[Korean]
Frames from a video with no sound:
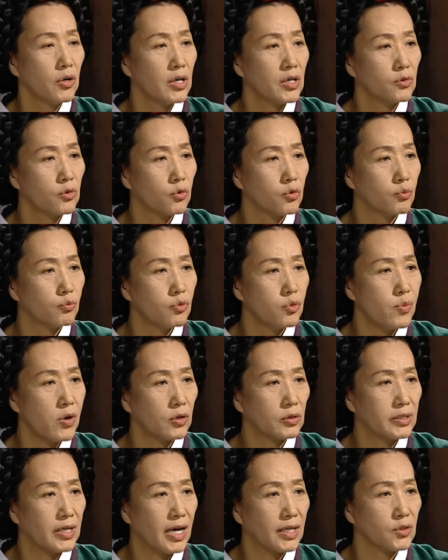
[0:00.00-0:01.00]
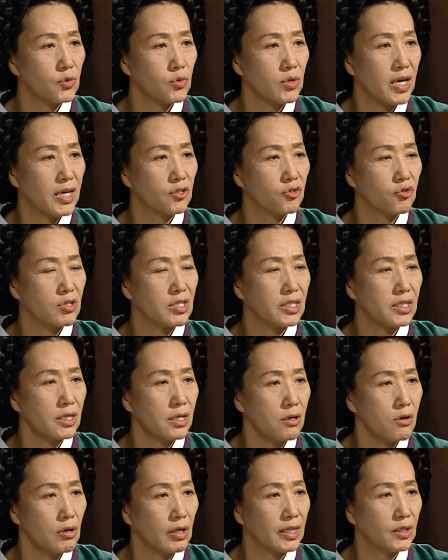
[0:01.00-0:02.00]
명에서도 무병장수케 해주는
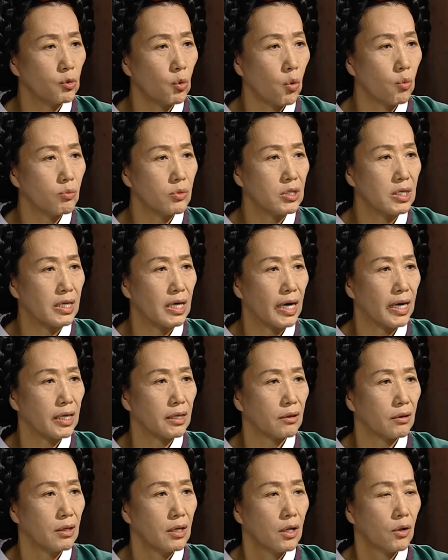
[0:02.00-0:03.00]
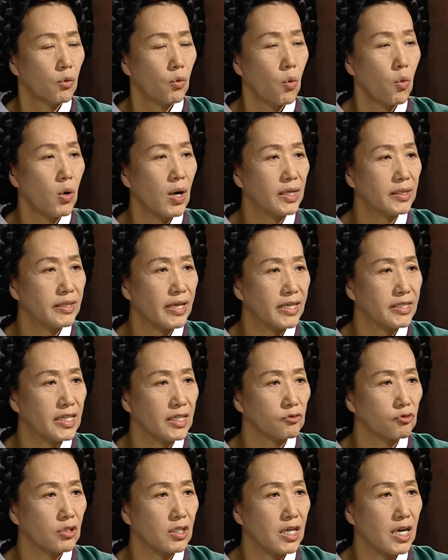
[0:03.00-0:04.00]
신령한 동물이라 하여 고관
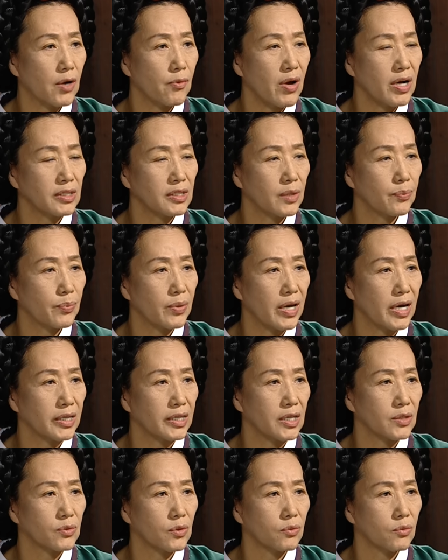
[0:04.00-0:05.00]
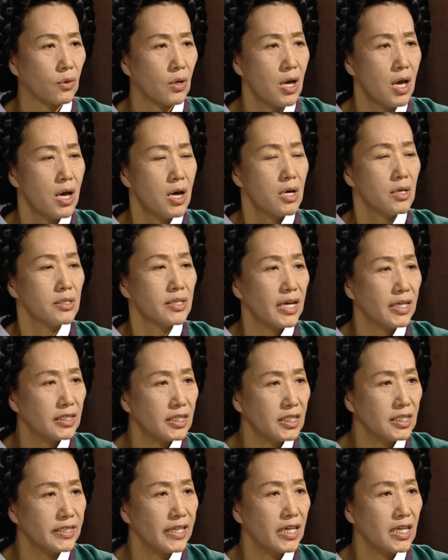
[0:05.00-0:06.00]
대작들이나 황제폐하께서도
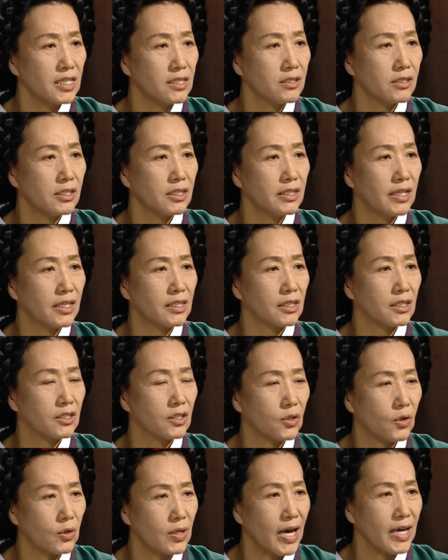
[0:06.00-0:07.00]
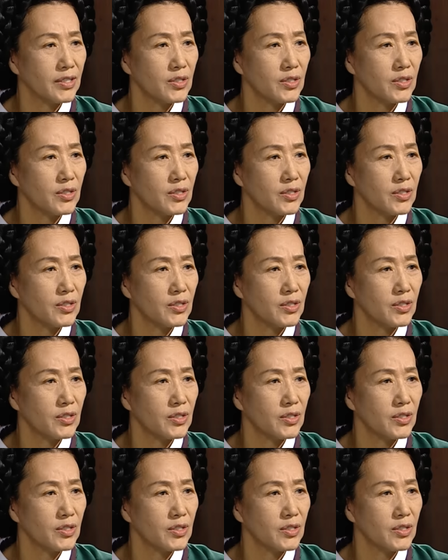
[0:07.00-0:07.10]
생신 때나 드신다는 그것